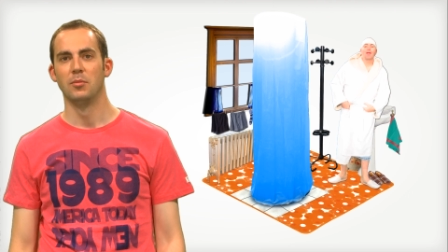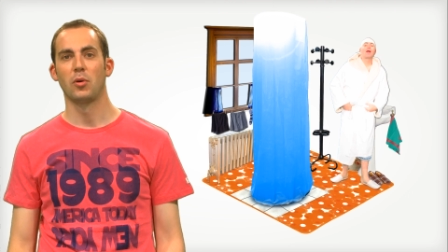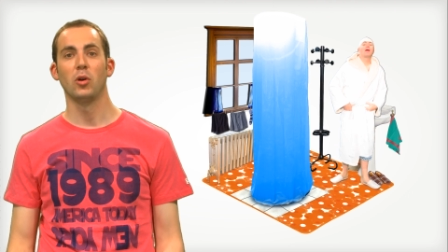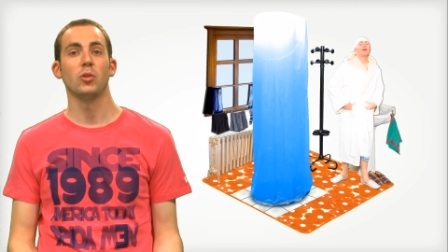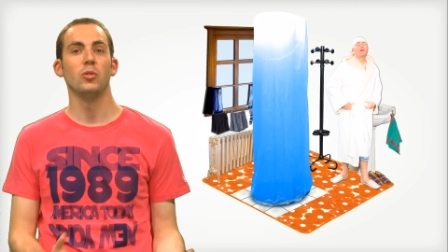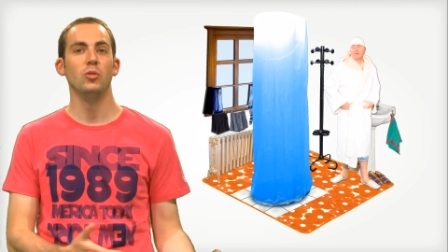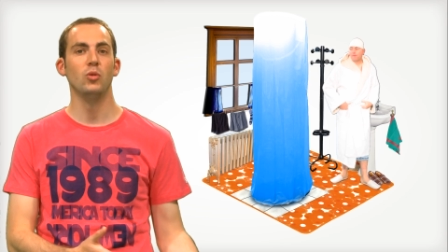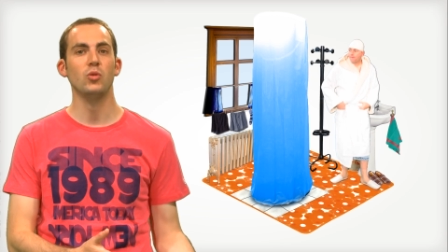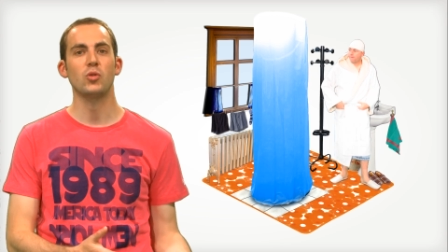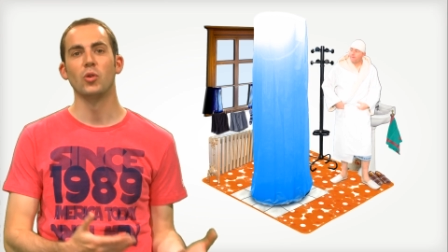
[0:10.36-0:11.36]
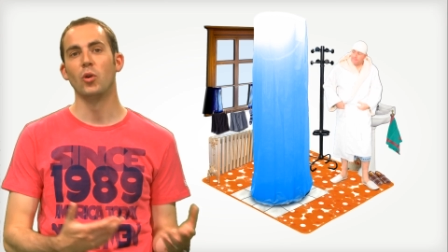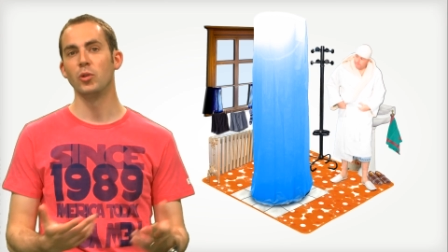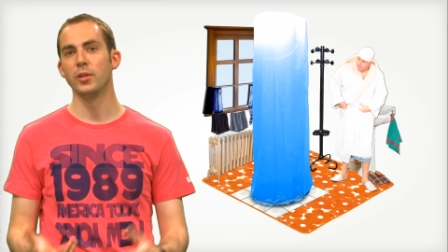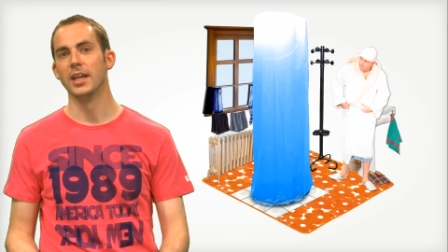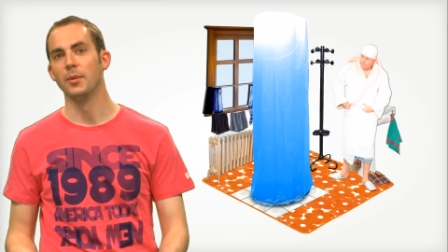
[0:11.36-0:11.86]
Prendre une douche au
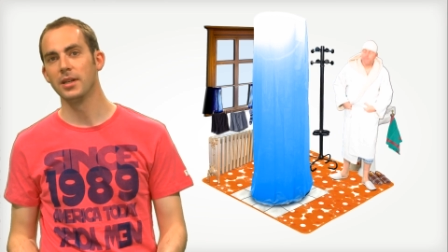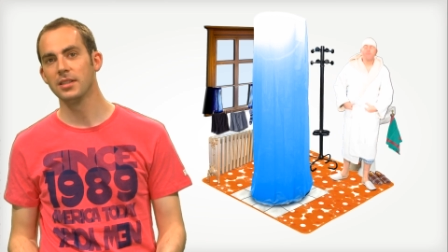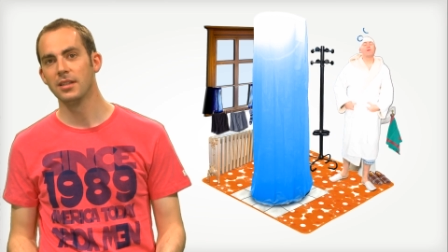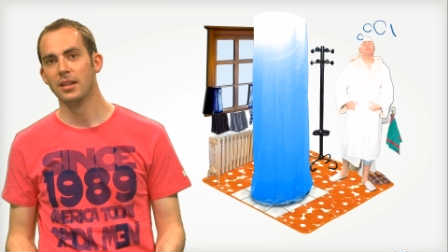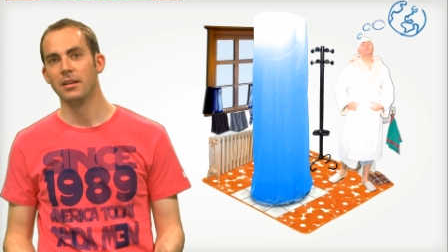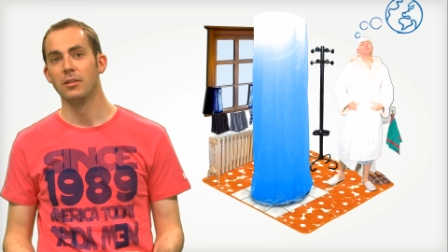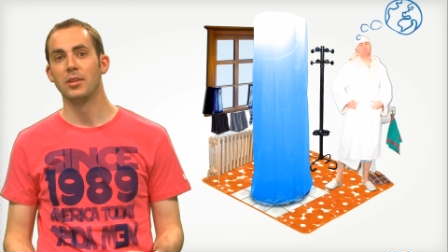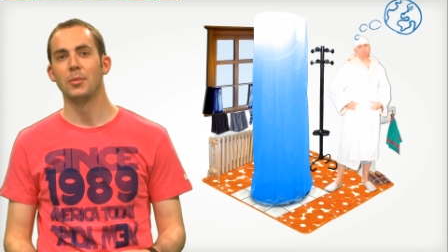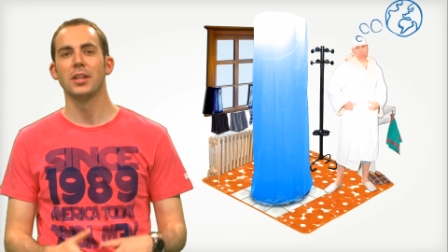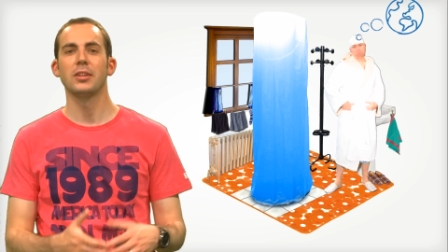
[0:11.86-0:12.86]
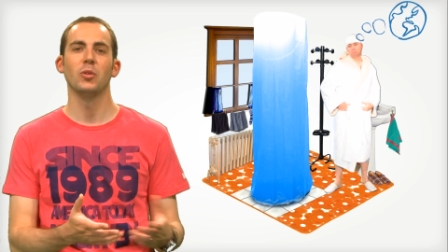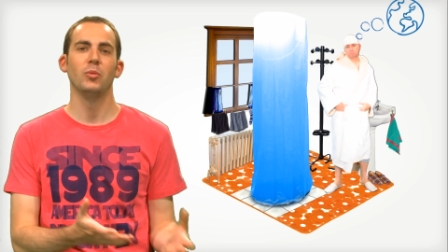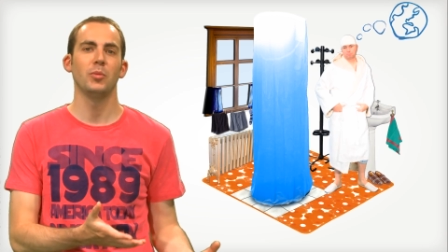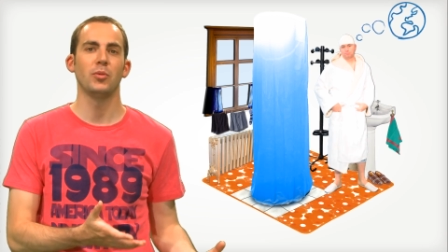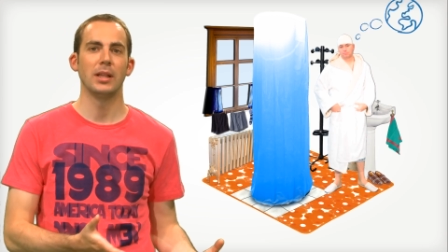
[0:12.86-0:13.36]
lieu d'un bain, c'est peut-être
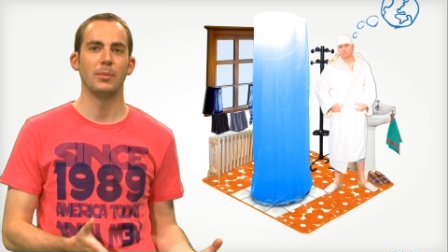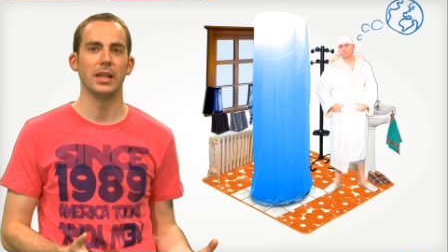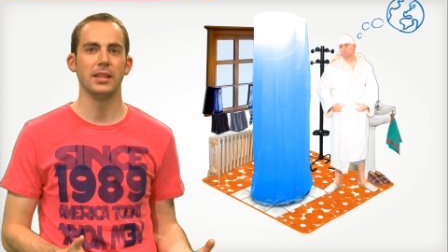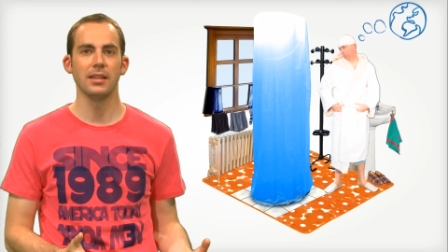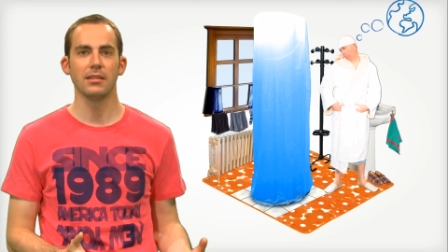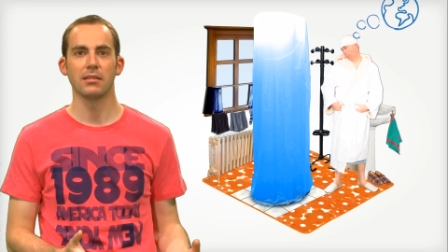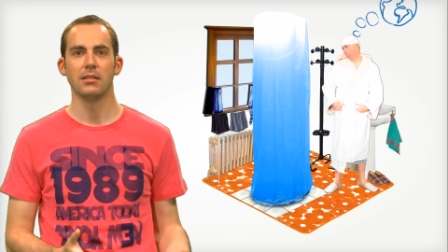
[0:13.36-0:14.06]
bon pour la planète,